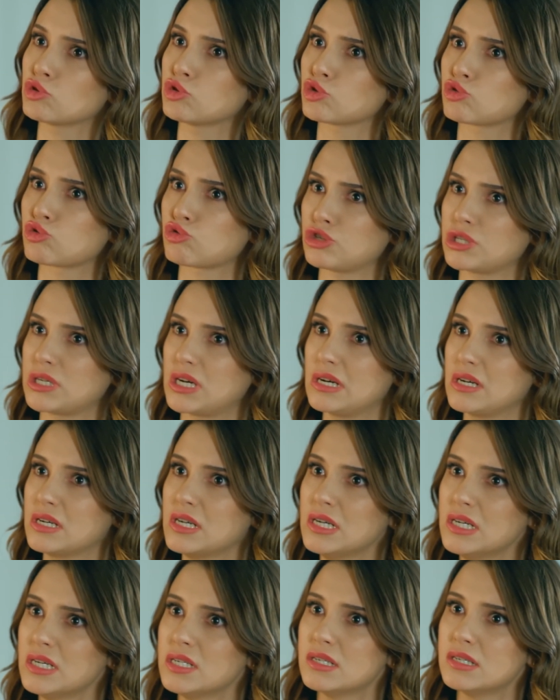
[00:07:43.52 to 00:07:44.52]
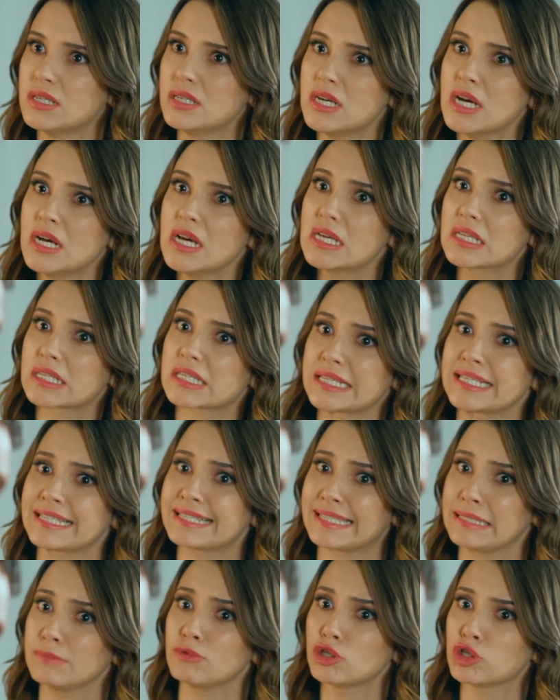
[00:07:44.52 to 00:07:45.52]
kim oluyorsun ya?
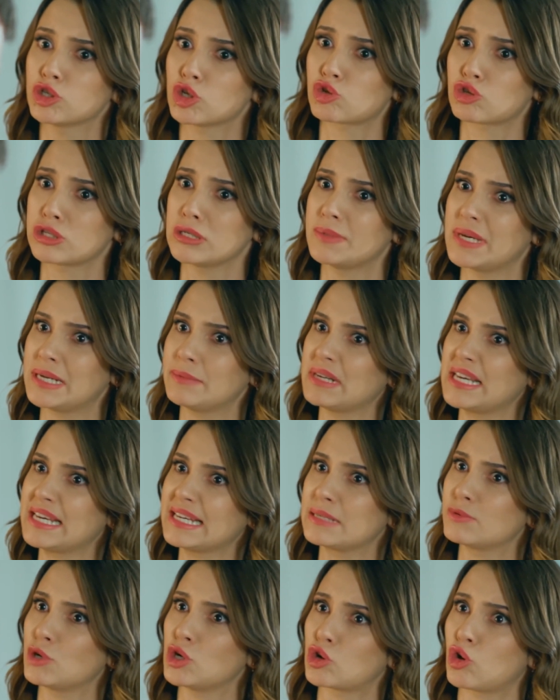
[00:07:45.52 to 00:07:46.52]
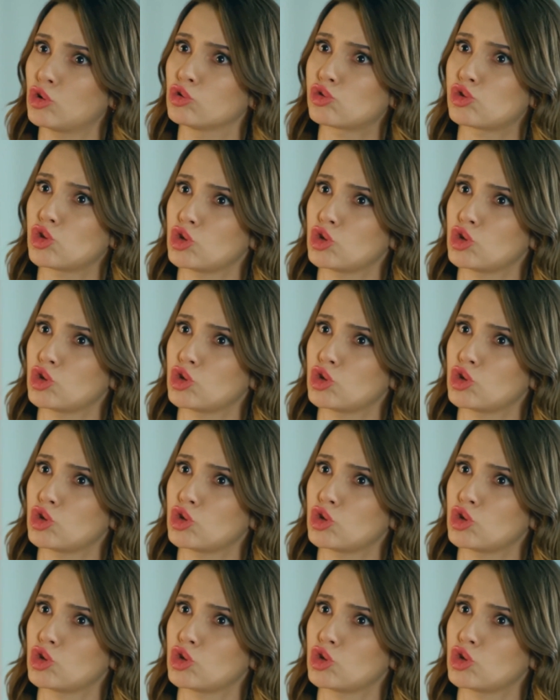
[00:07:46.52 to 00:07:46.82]
Sen kim oluyorsun da benimle ilgili böyle